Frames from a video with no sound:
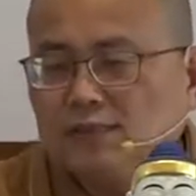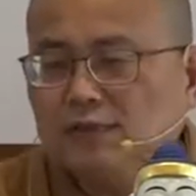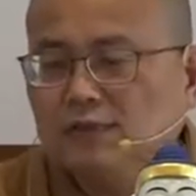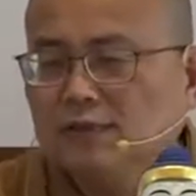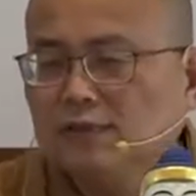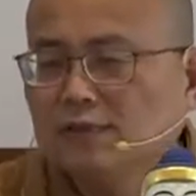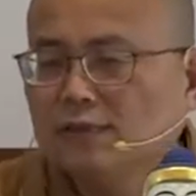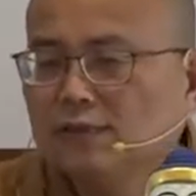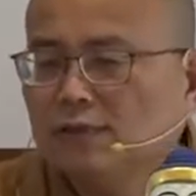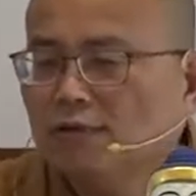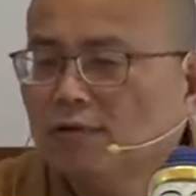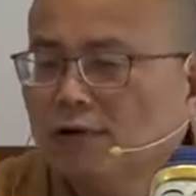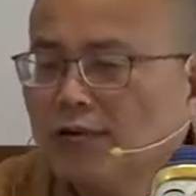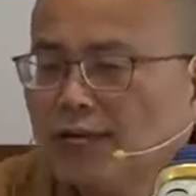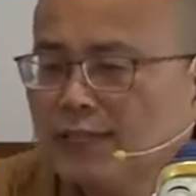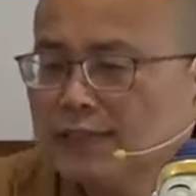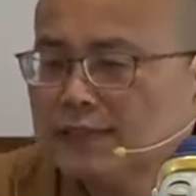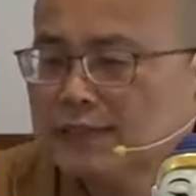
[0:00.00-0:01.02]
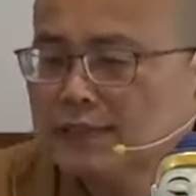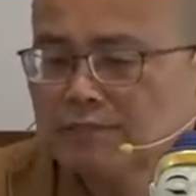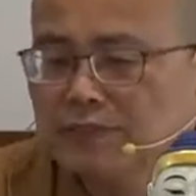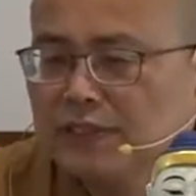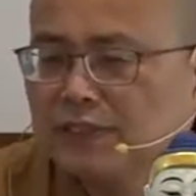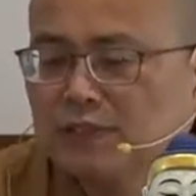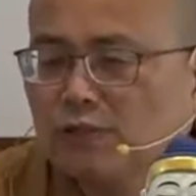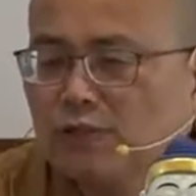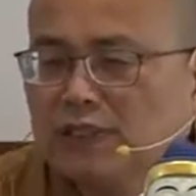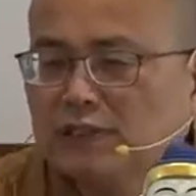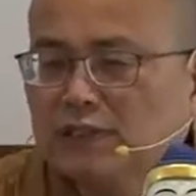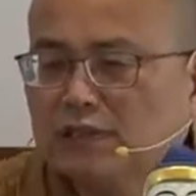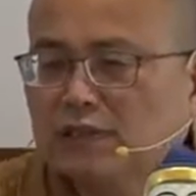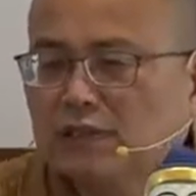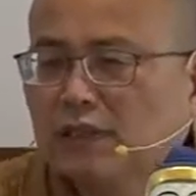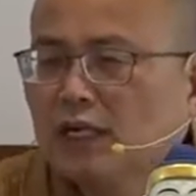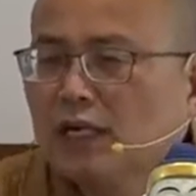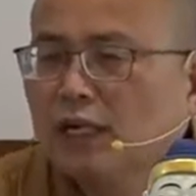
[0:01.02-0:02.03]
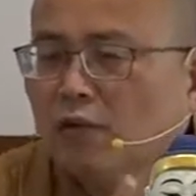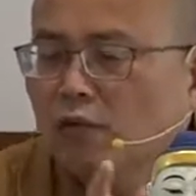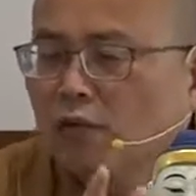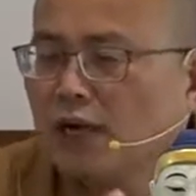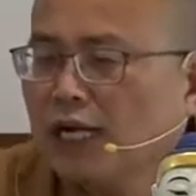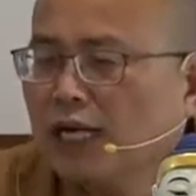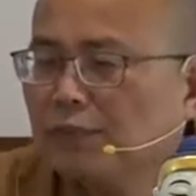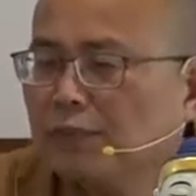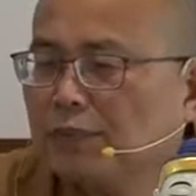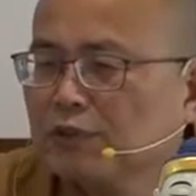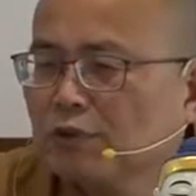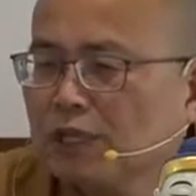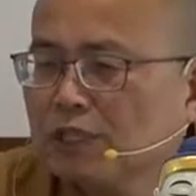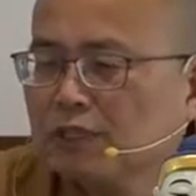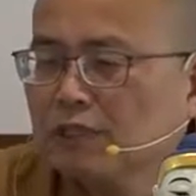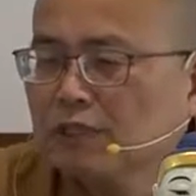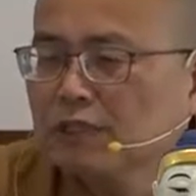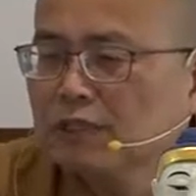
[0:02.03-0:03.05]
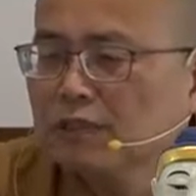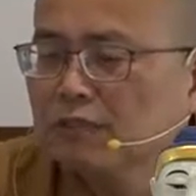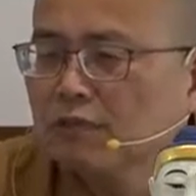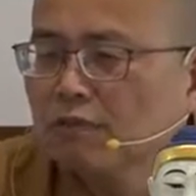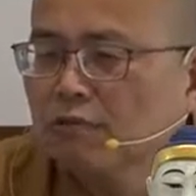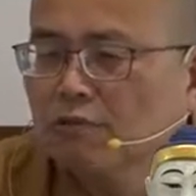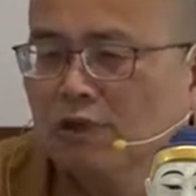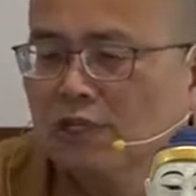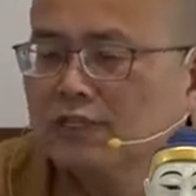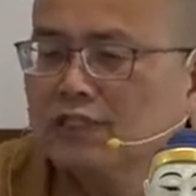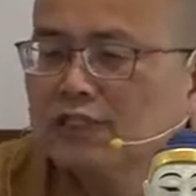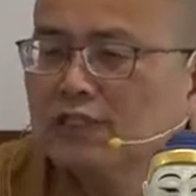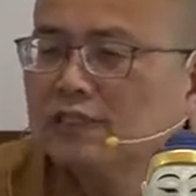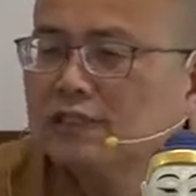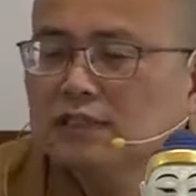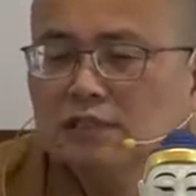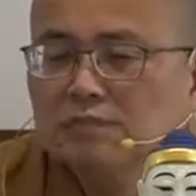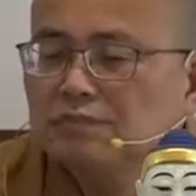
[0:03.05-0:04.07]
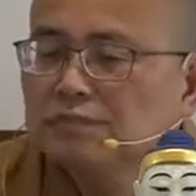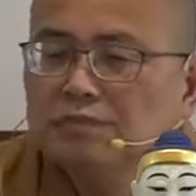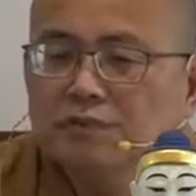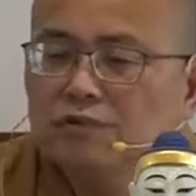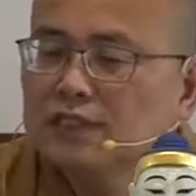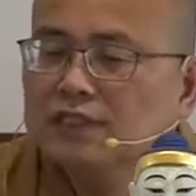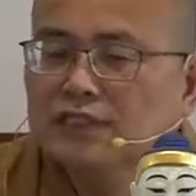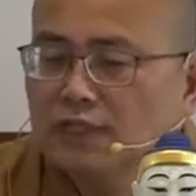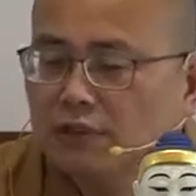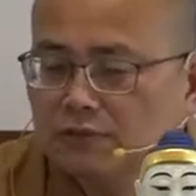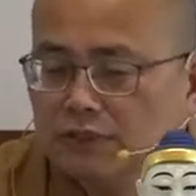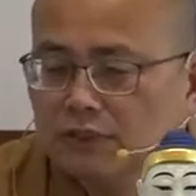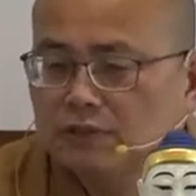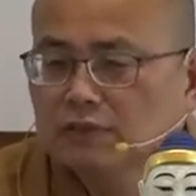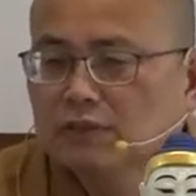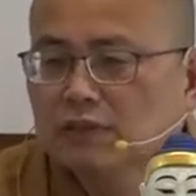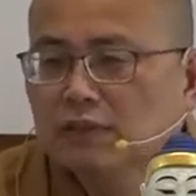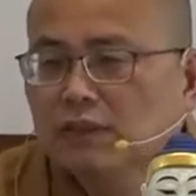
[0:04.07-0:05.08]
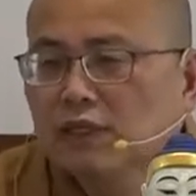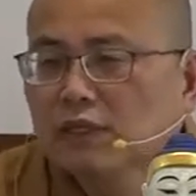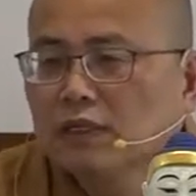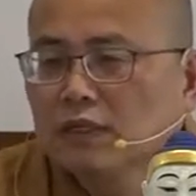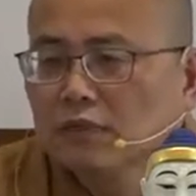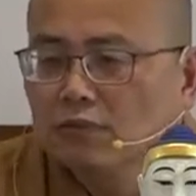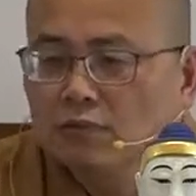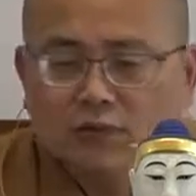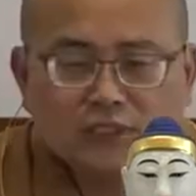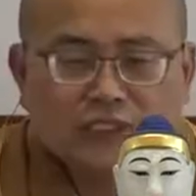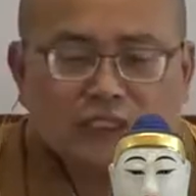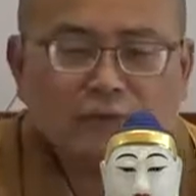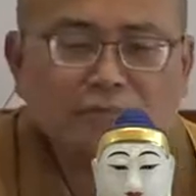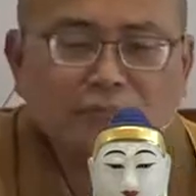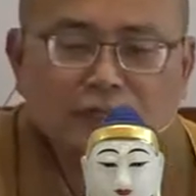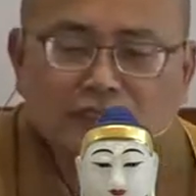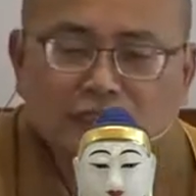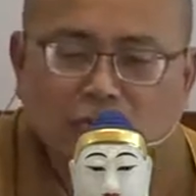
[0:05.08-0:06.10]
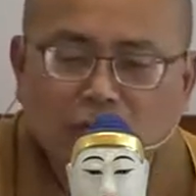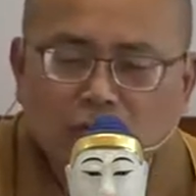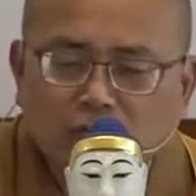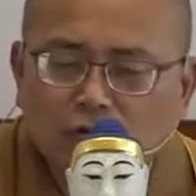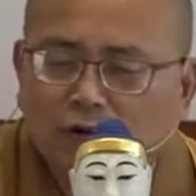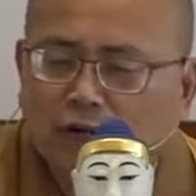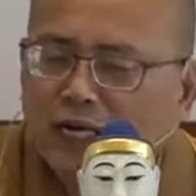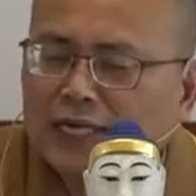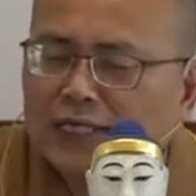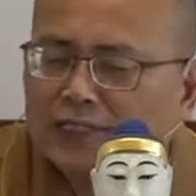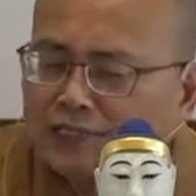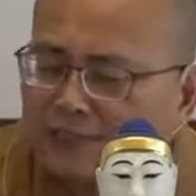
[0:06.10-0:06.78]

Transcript: 着，你的我爱是不能断的。我爱不断，我见是不会少的。我见不少，我爱